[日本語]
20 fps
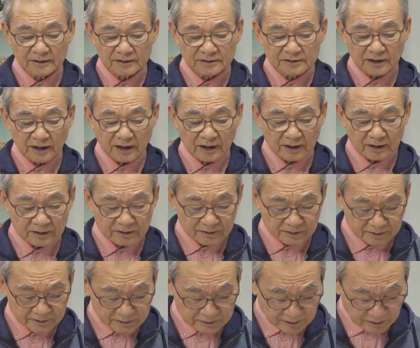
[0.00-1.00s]
さあ
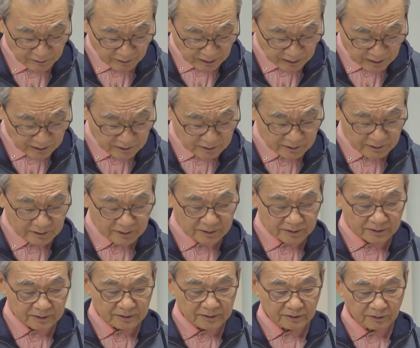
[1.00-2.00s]
では
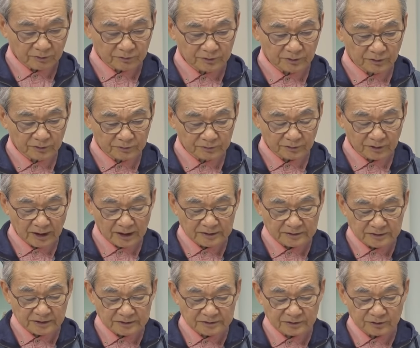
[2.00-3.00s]
本論の解
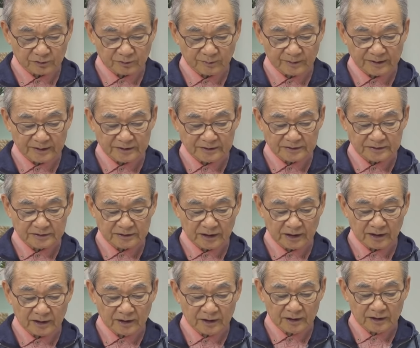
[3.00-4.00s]
説、そこまでにして